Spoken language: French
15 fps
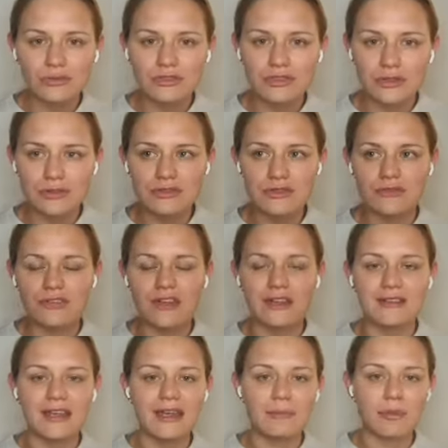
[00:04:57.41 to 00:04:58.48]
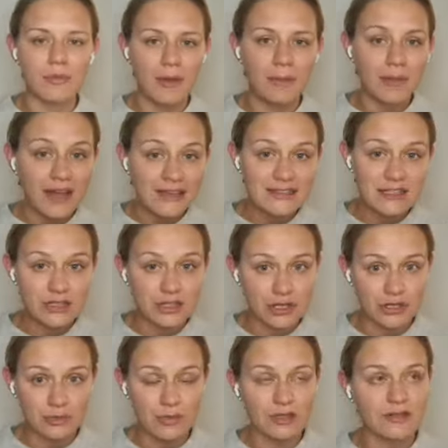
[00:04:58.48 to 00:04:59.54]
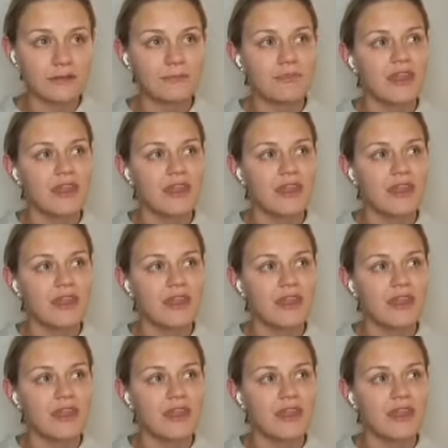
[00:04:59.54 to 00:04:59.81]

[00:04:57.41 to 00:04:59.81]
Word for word: de sens en fait. Et pour ma part, c'est judgment.